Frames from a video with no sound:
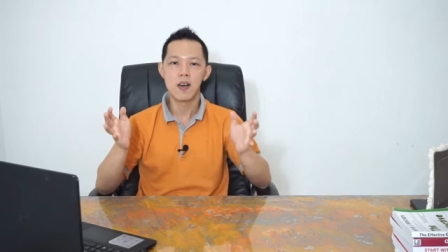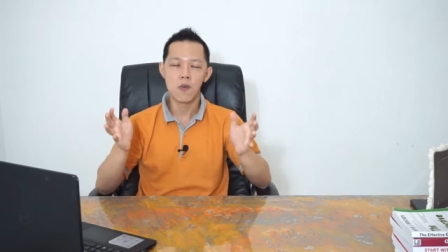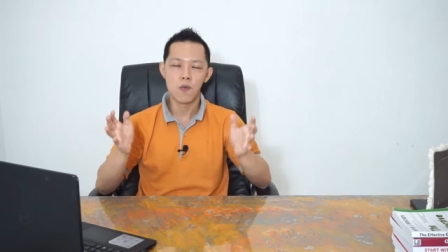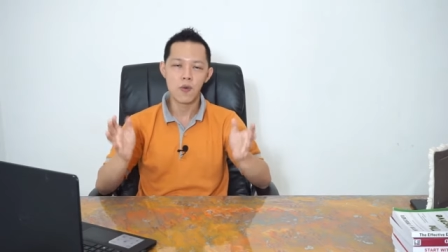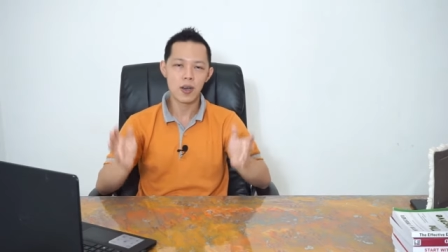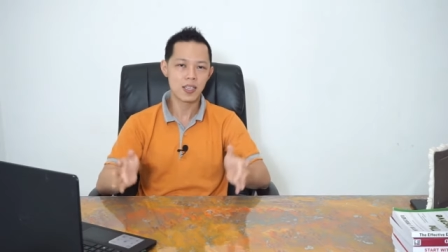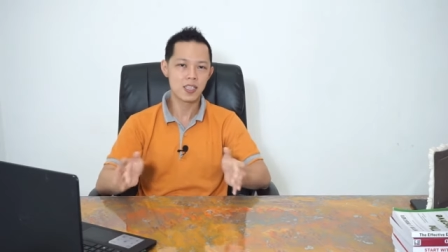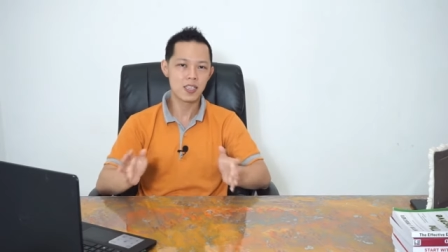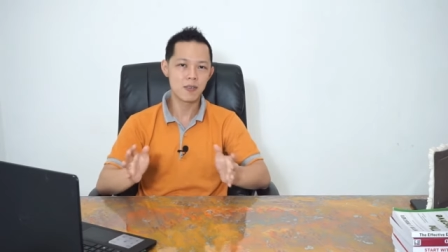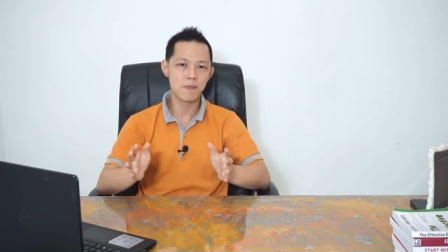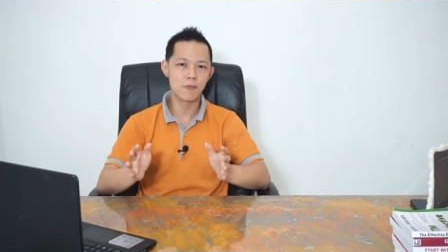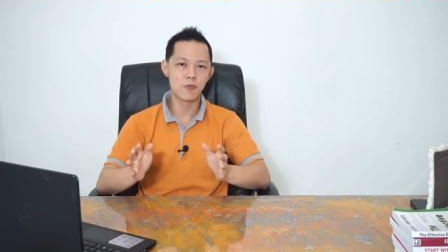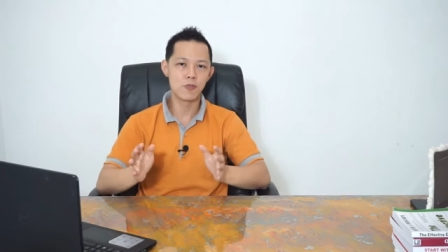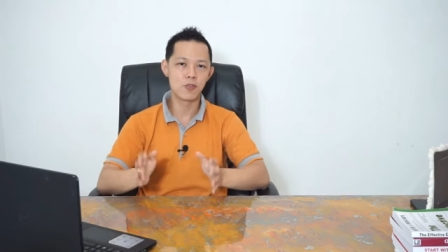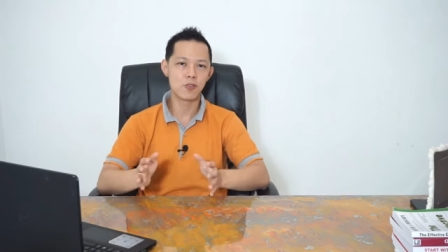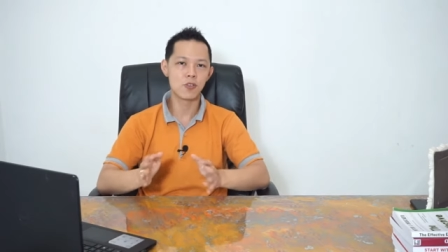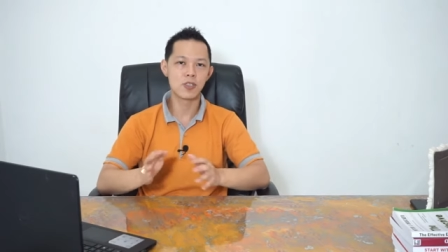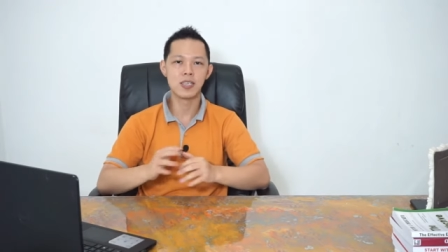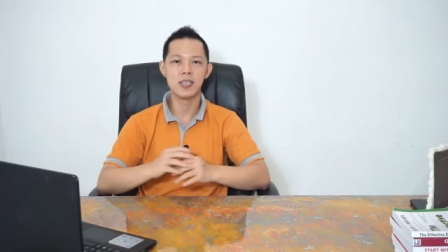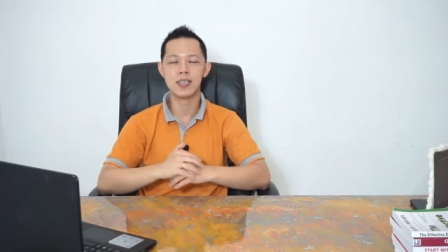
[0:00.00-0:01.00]
wajib
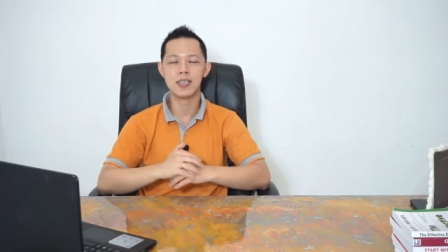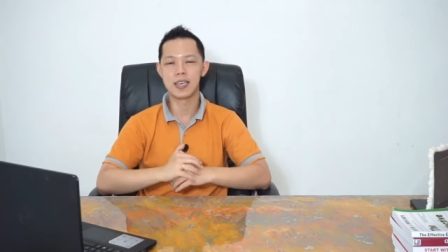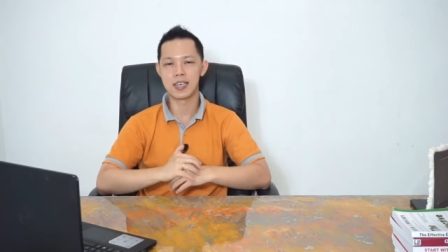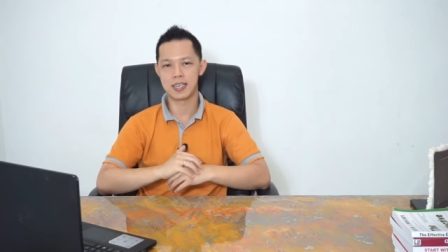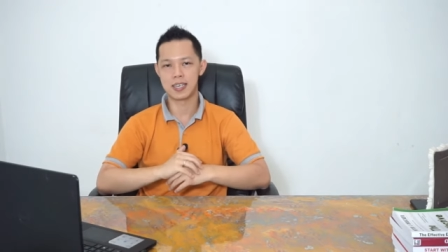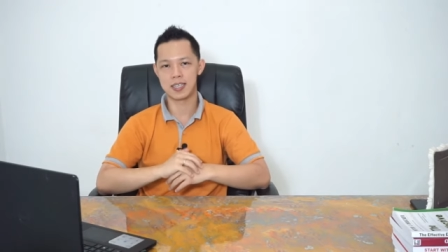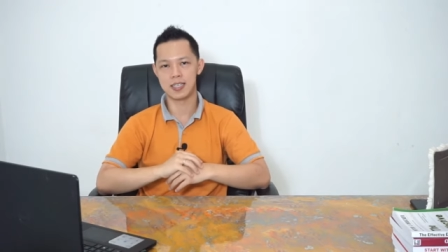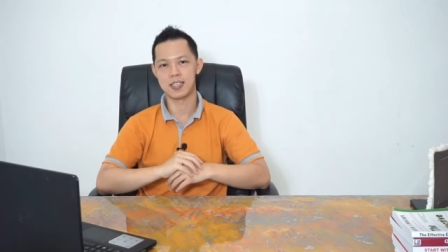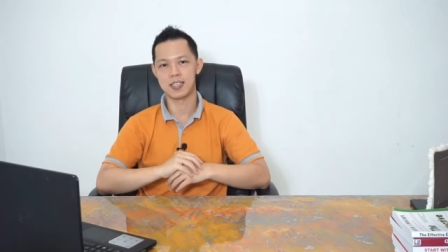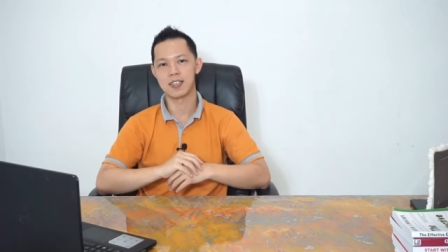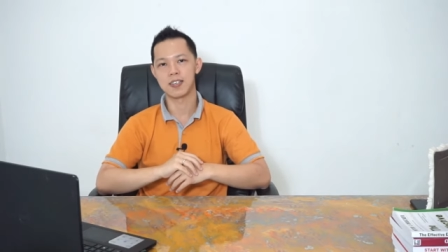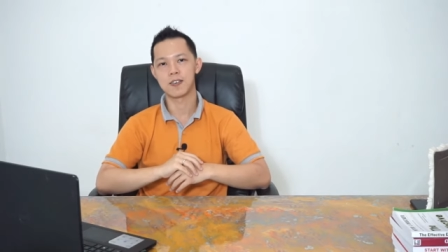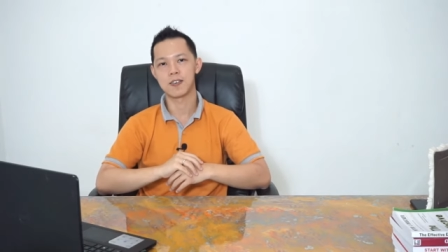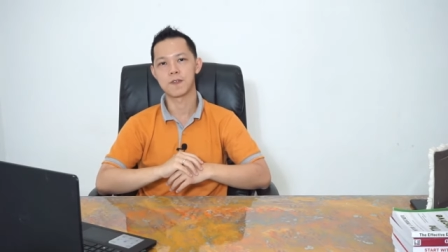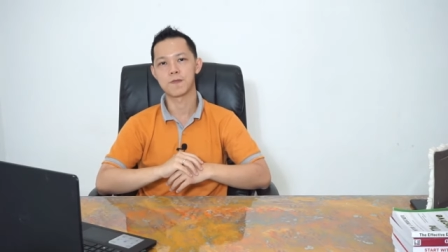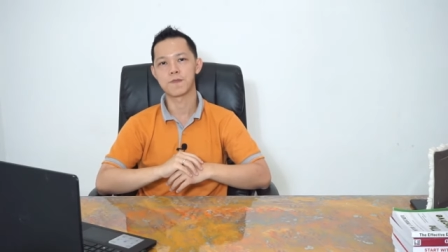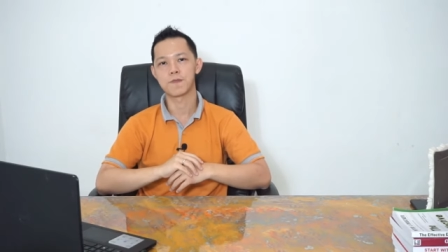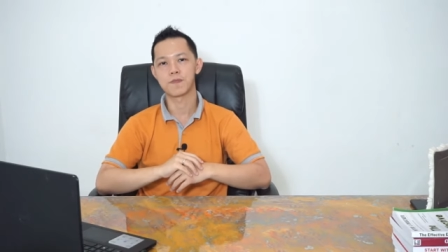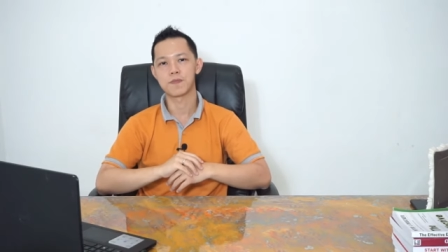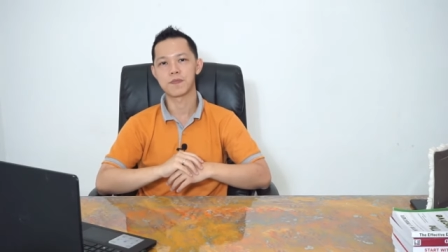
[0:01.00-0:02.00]
untuk dihindari.
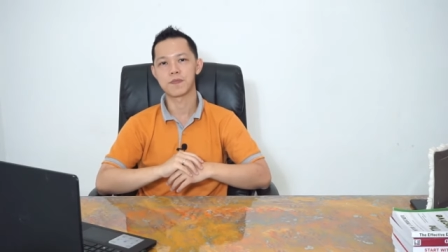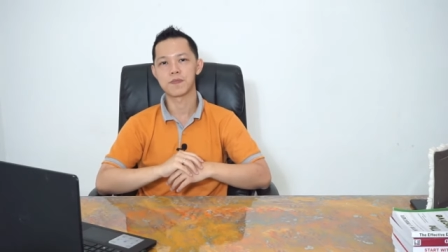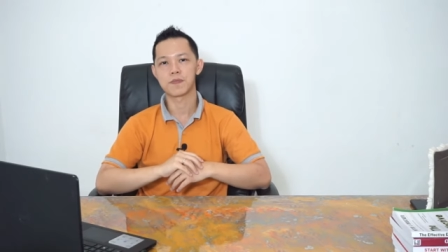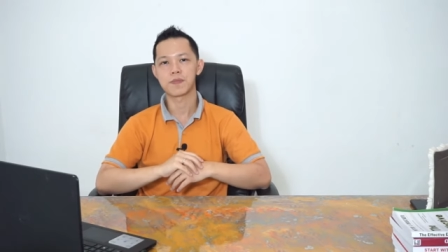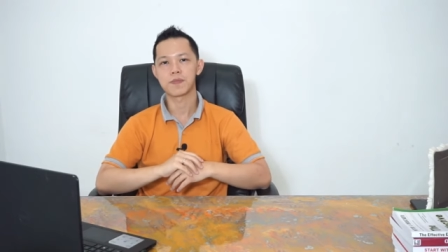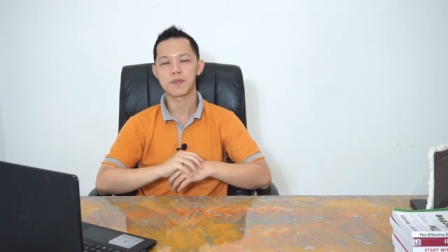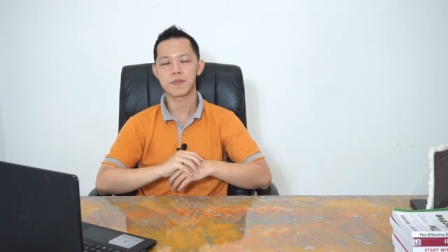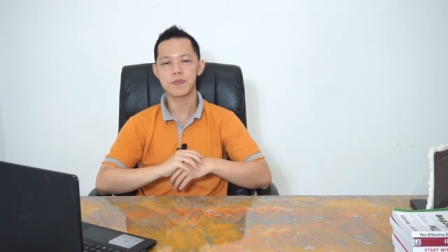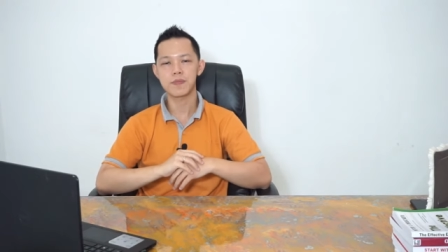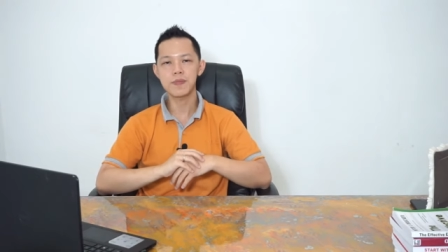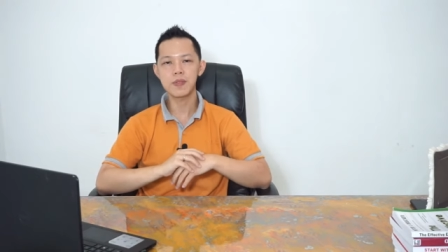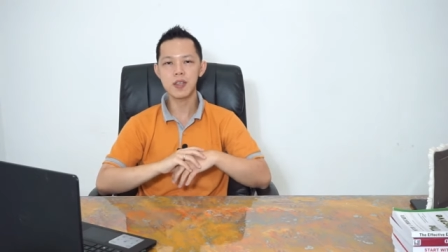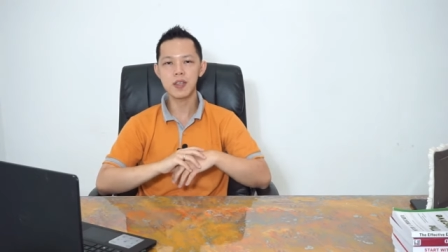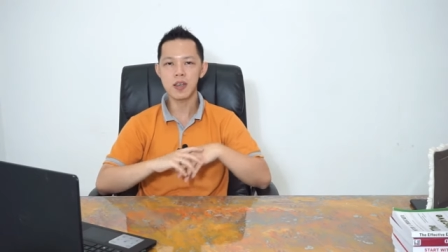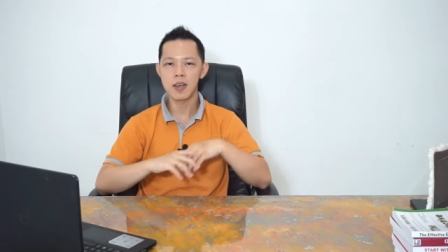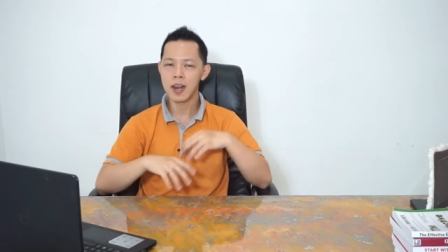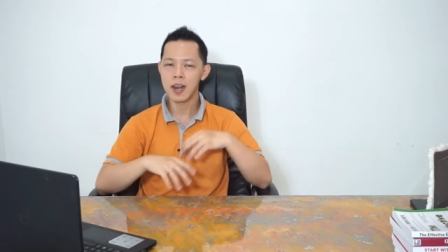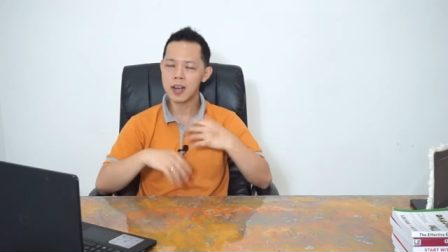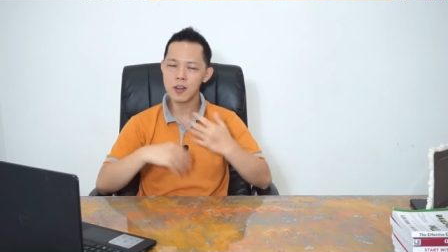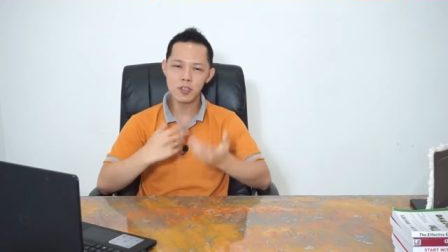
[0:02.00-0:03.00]

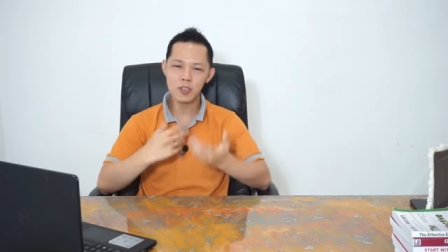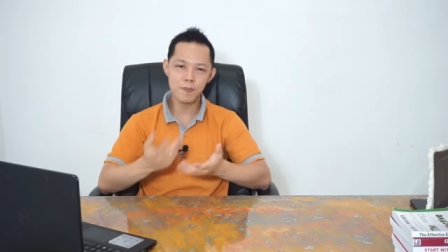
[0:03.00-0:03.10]
Lalu